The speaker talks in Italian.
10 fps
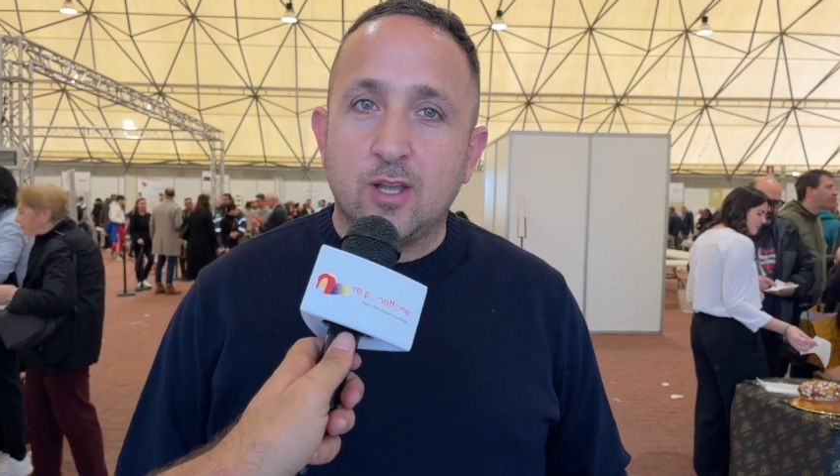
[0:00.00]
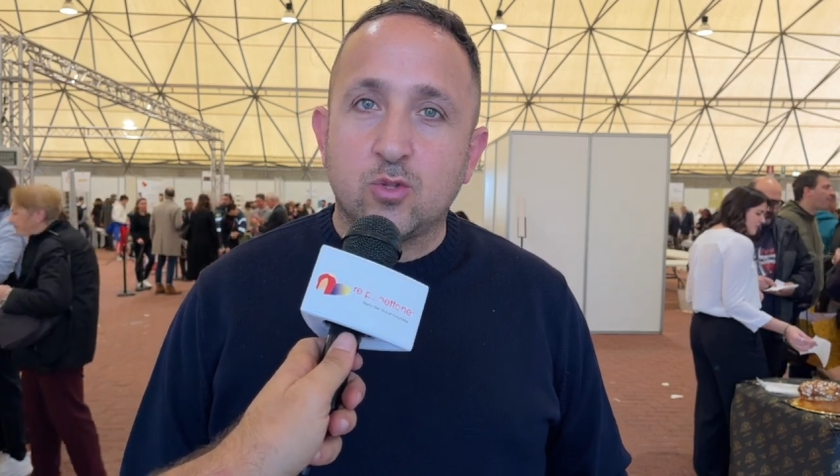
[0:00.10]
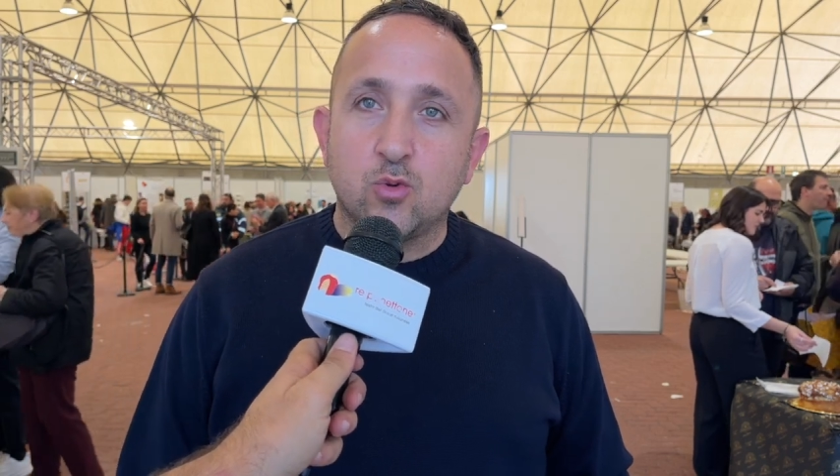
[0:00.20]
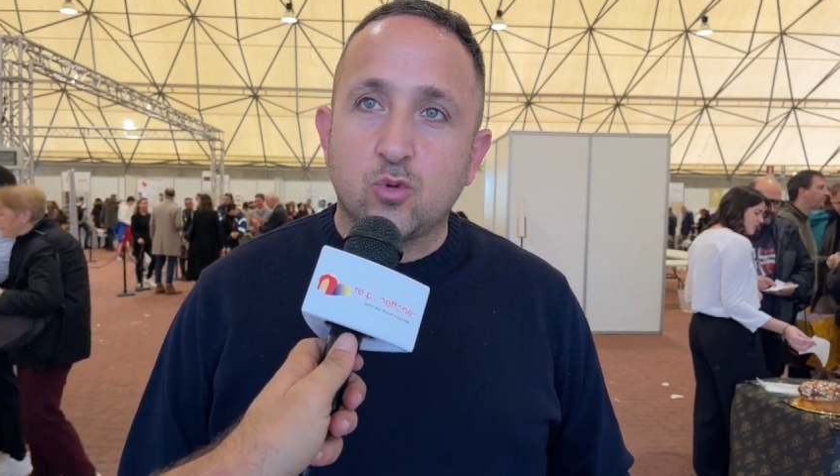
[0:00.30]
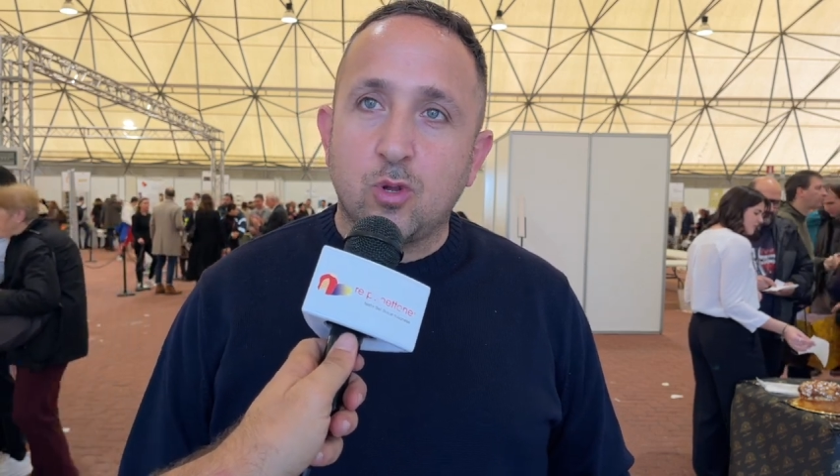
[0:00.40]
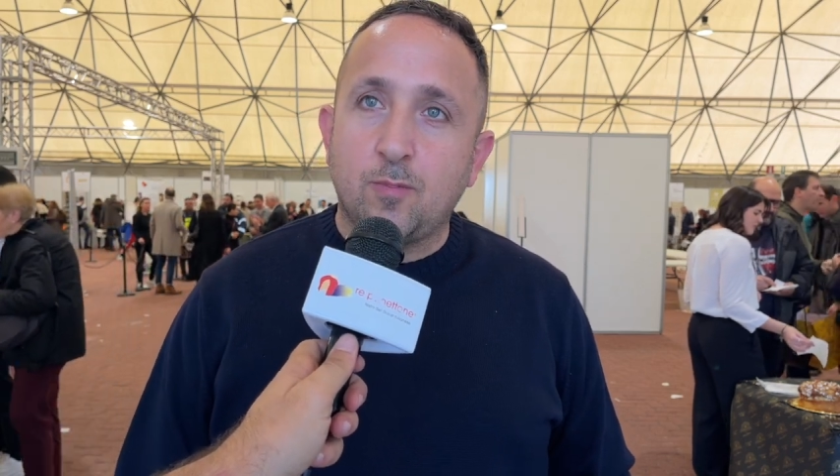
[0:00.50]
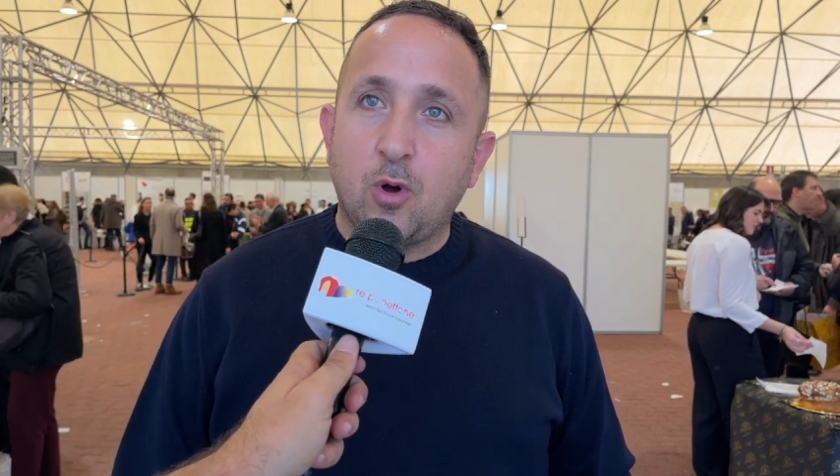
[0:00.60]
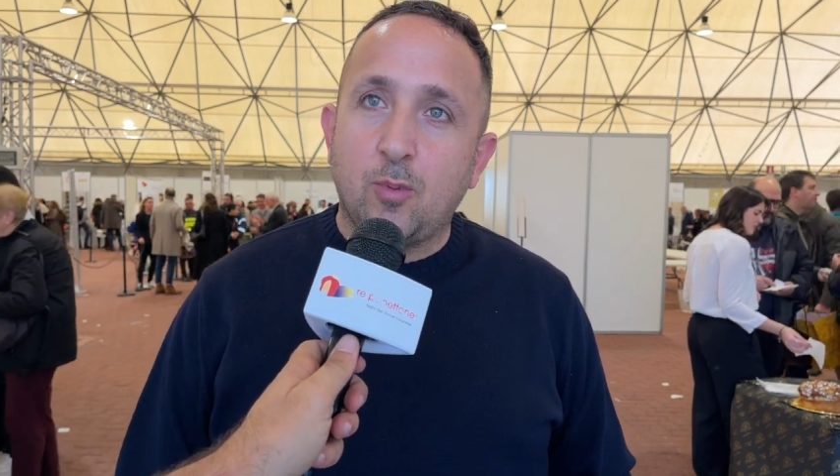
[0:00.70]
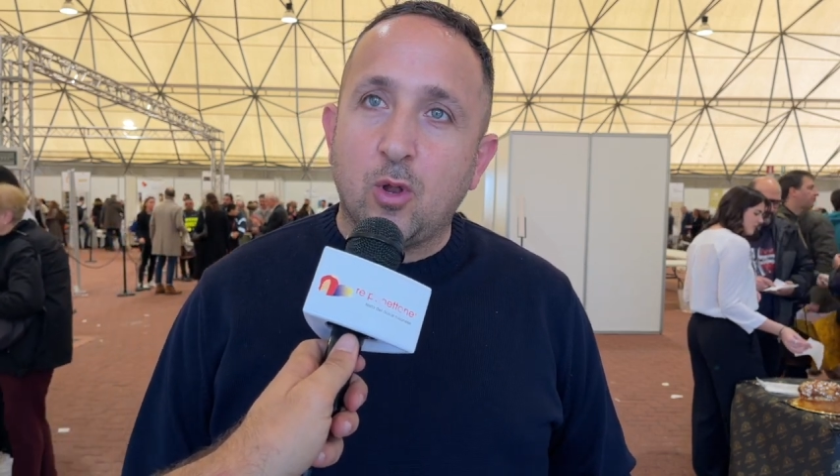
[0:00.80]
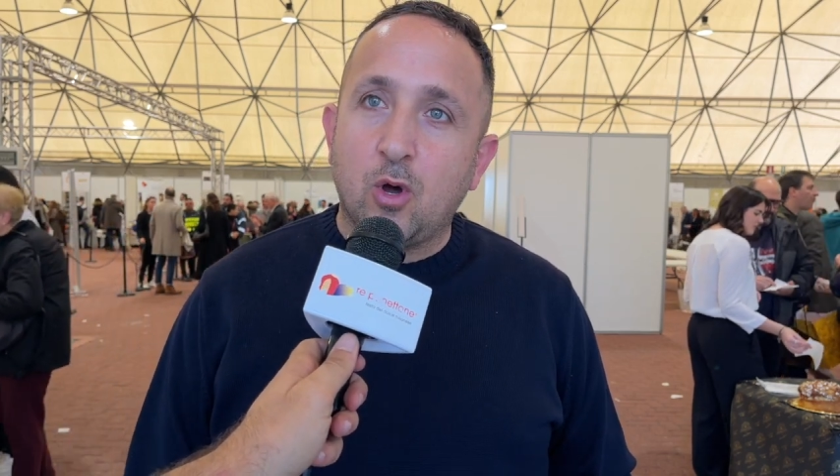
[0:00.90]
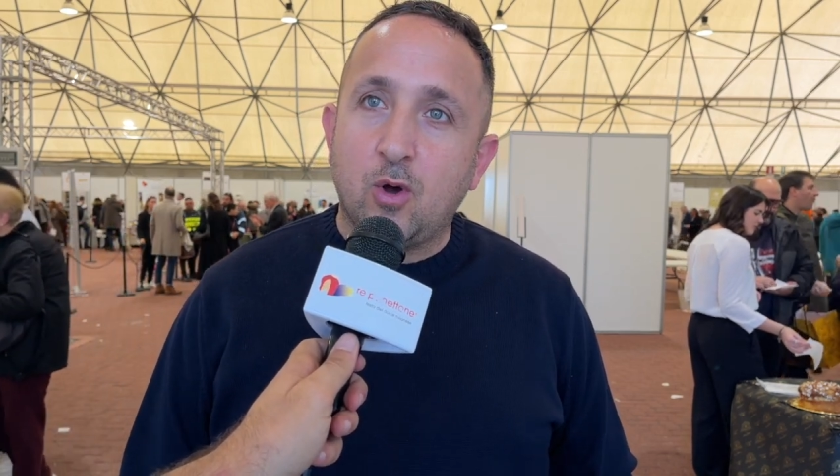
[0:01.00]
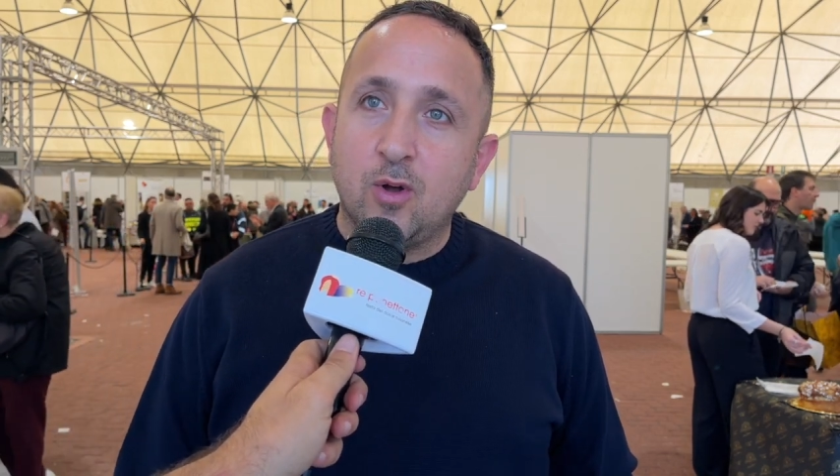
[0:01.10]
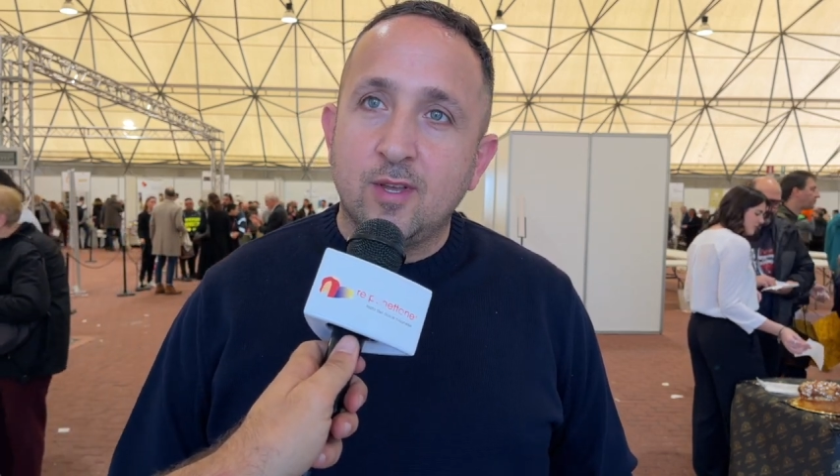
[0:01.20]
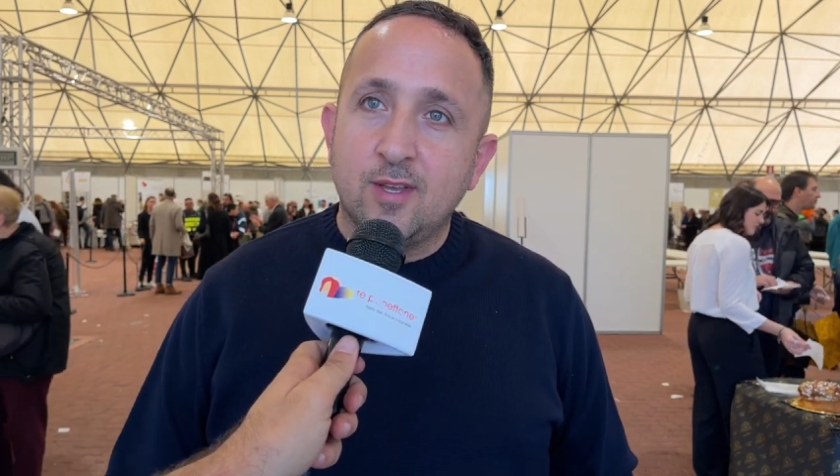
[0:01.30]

a tutto il popolo